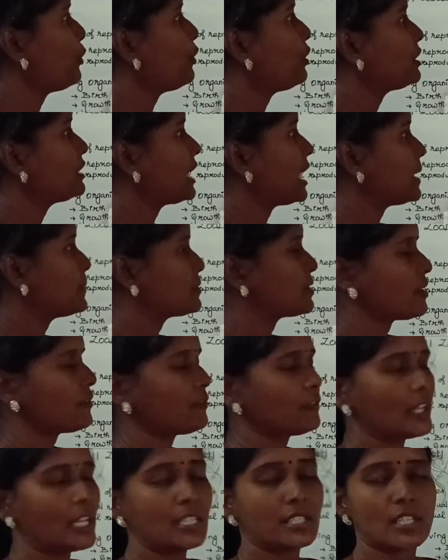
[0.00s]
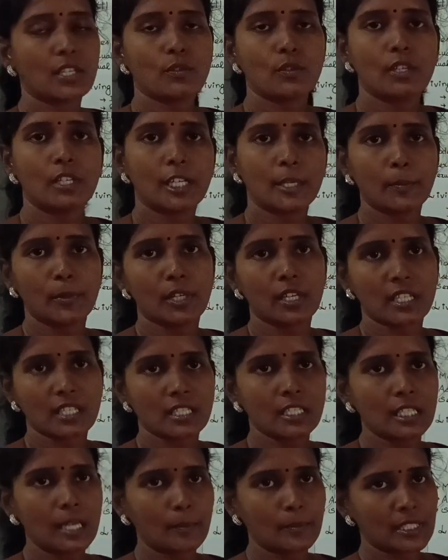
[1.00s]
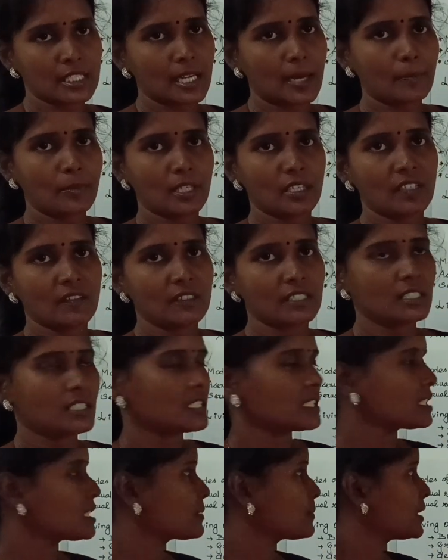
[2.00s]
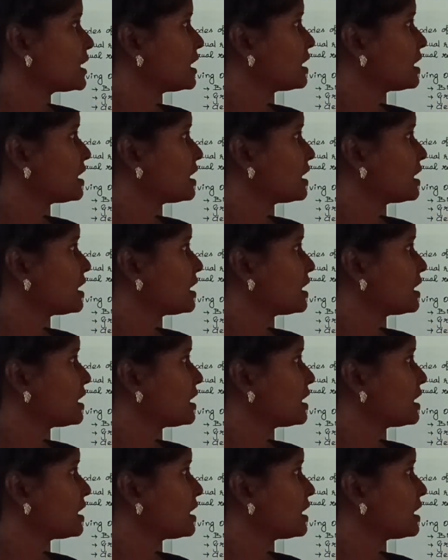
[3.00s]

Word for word: ஃபோர் டைப்ஸ் ஆஃப் ஏ செக்ஷுவல் ரீப்ரொடக்ஷன் நம்ம சாப்டரில் வந்து டிஸ்கஸ்